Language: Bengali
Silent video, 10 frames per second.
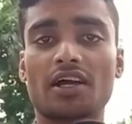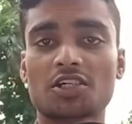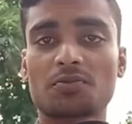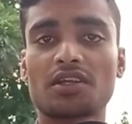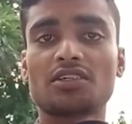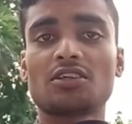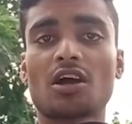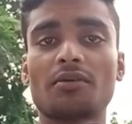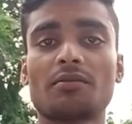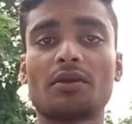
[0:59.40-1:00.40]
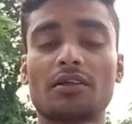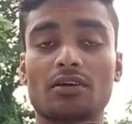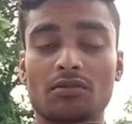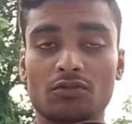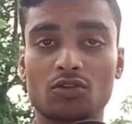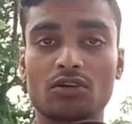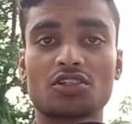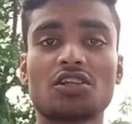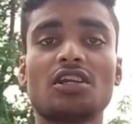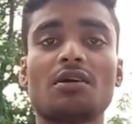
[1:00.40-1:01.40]
আসবেন কীভাবে
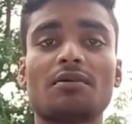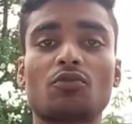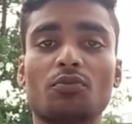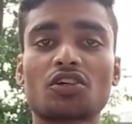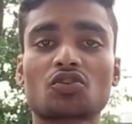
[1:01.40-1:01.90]
স্টেডিয়ামে প্রবেশ